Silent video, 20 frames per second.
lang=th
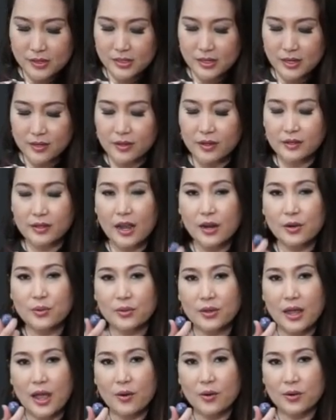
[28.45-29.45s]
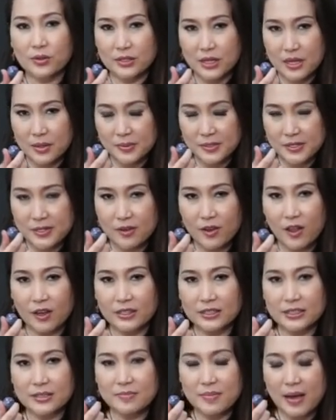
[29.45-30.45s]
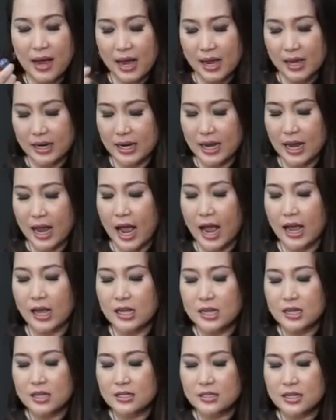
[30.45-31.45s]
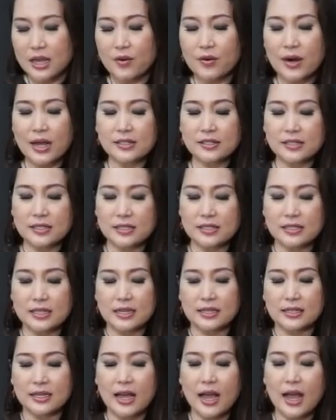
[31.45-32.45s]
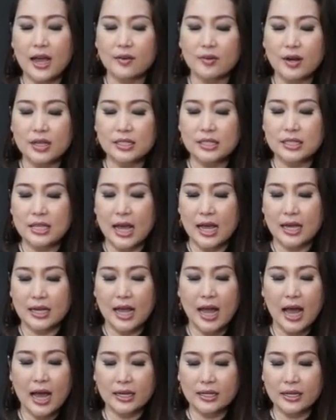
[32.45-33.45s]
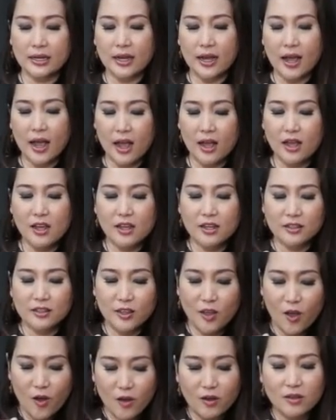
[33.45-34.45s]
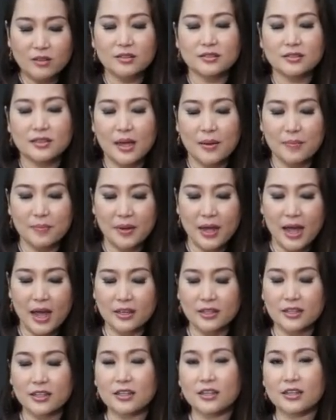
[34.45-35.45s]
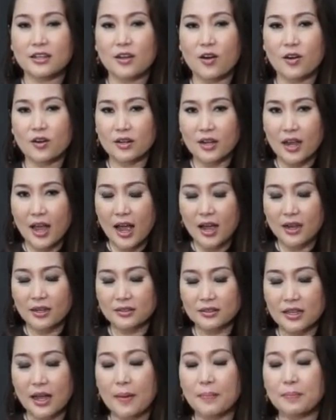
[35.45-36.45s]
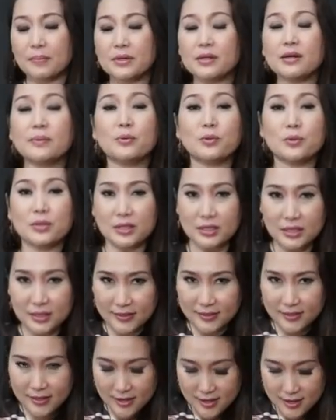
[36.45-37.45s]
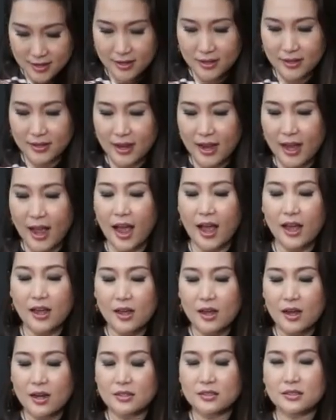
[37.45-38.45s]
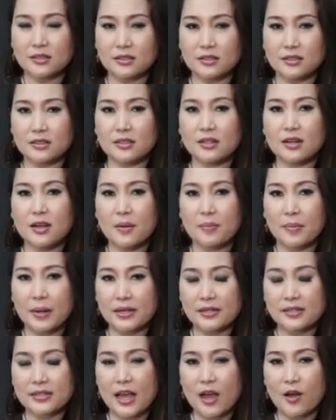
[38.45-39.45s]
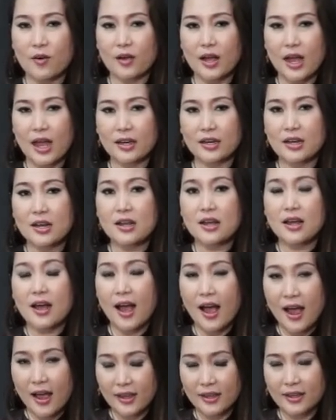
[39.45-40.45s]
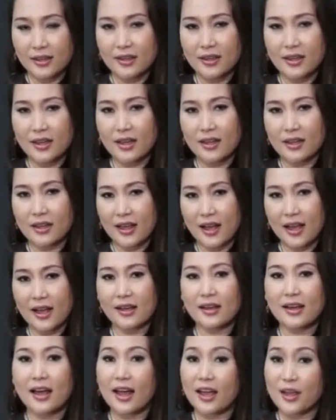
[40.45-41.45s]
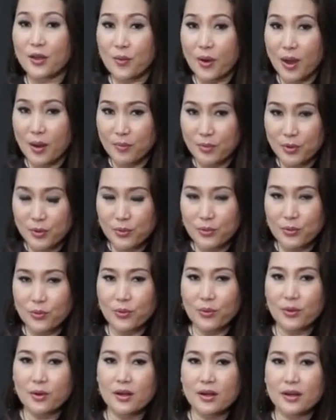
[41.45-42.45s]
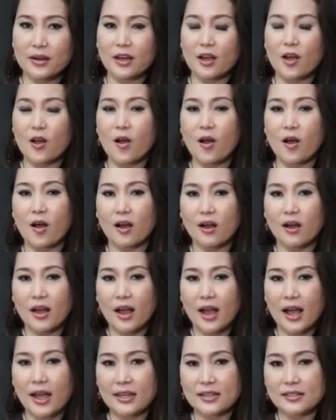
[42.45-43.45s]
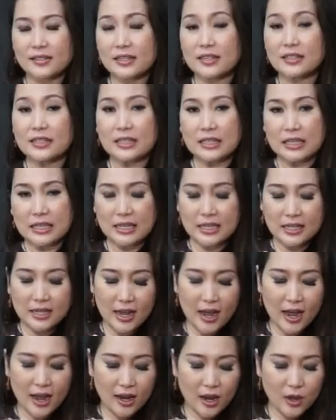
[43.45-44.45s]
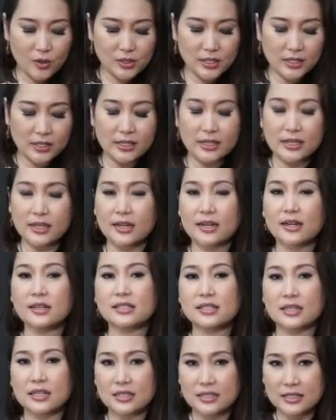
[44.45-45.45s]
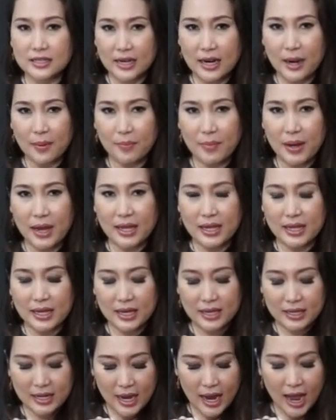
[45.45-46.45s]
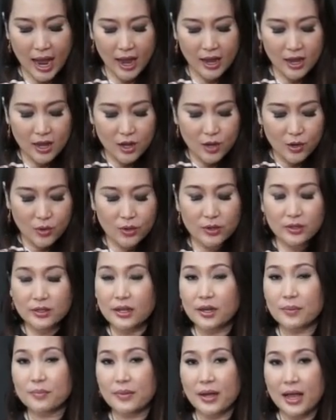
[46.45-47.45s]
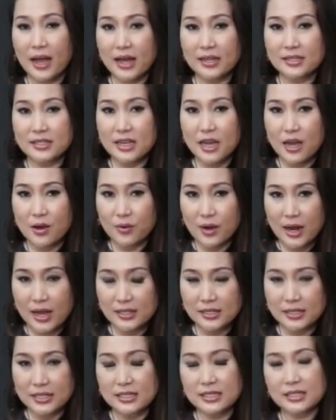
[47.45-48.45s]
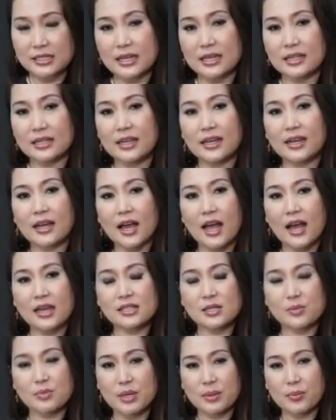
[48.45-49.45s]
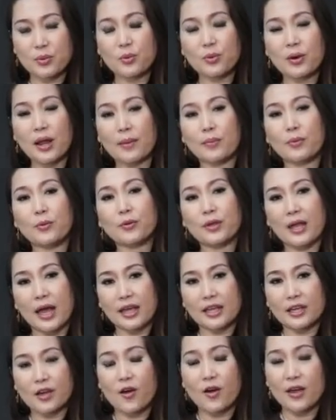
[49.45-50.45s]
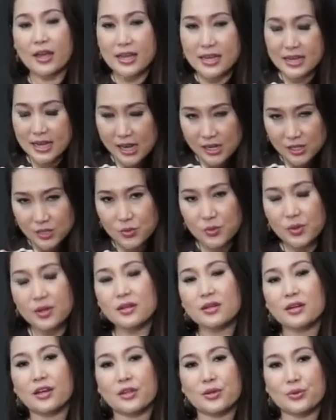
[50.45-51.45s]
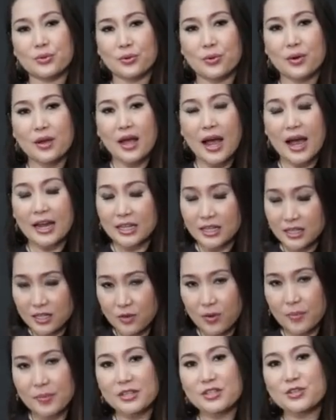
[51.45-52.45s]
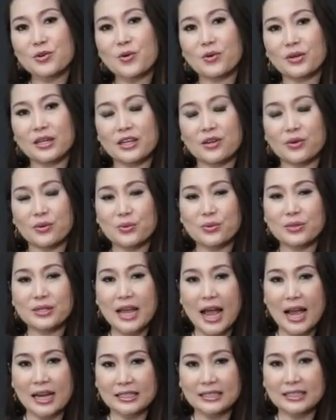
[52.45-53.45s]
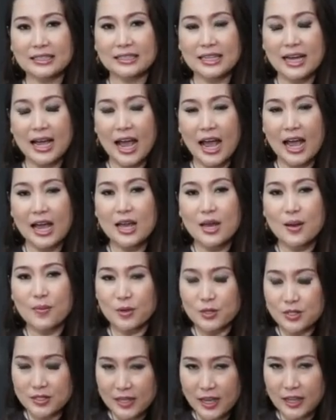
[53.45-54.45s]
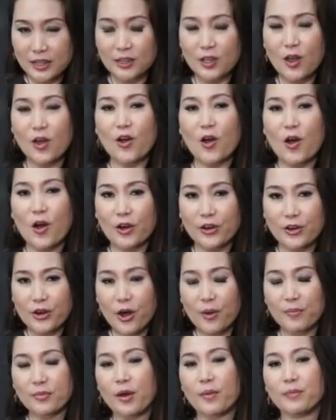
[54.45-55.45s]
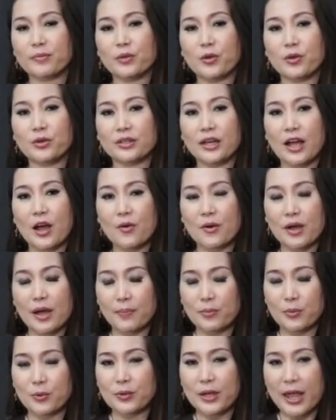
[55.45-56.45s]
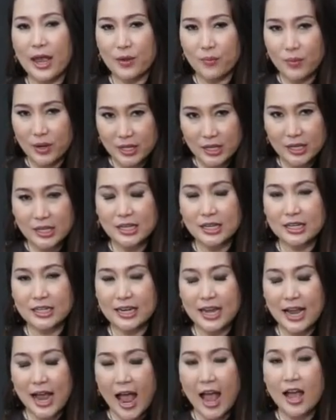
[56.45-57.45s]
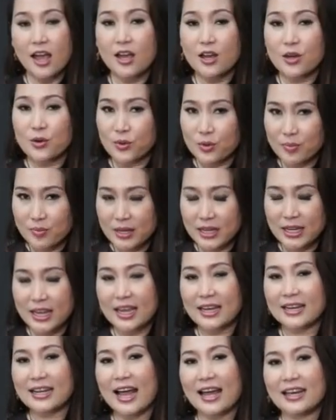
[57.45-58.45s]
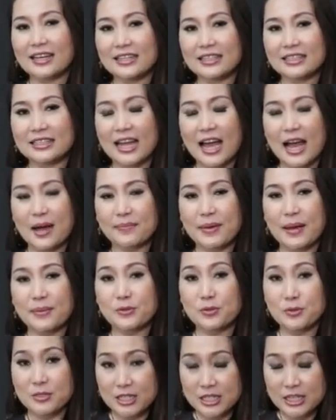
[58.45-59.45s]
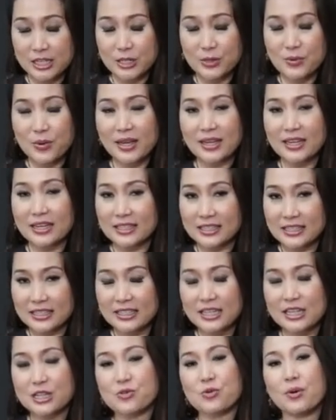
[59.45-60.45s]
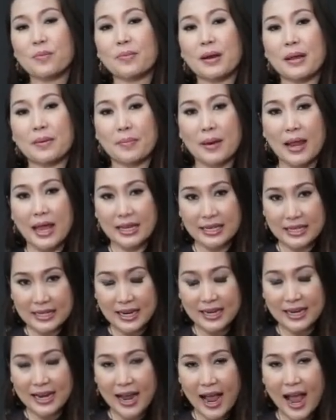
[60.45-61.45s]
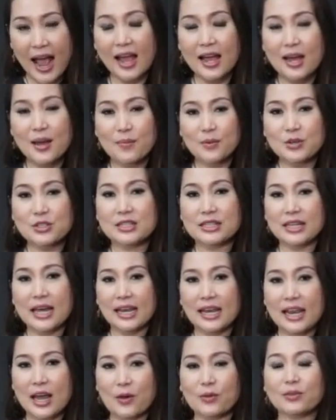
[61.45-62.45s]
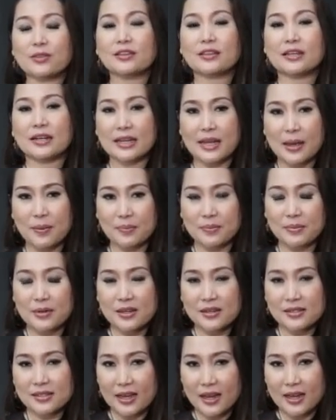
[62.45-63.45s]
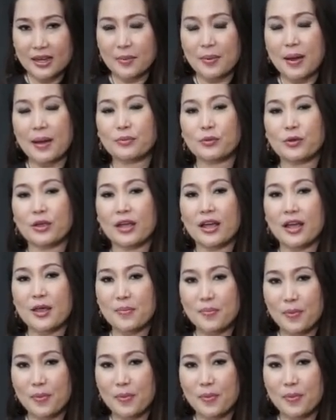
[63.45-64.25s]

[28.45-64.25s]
จันเลือกได้ลูกแก้วของเทพซีลอนขึ้นมานะคะ ชาวราศีสิงห์นะคะ ลักษณะงานเนี่ยนะคะต้องทำงานที่ค่อนข้างทำเพื่อผู้อื่นซะเยอะนะคะ หรือเป็นลักษณะของการให้นะคะให้ความรู้แล้วก็ให้สิ่งดี ๆ นะคะ แล้วสิ่งดีนั้นก็จะคืนกลับมาเองนะคะ คนทำงานชาวราศีสิงห์เนี่ยนะคะจะมีผู้หลักผู้ใหญ่คอยให้การช่วยเหลืออยู่ อันนี้ถือว่าเป็นโชคดีของคุณอย่างหนึ่งนะคะ เพราะฉะนั้นต้องอ่อนน้อมถ่อมตนเข้ากับผู้ใหญ่ไว้เยอะๆนะคะคุณมีเกณฑ์การเดินทางแบบฉุกเฉินด้วยเกิดขึ้นในช่วงปลายปลายเดือนนะคะ เพราะฉะนั้นแล้วเตรียมศักยภาพตัวเองให้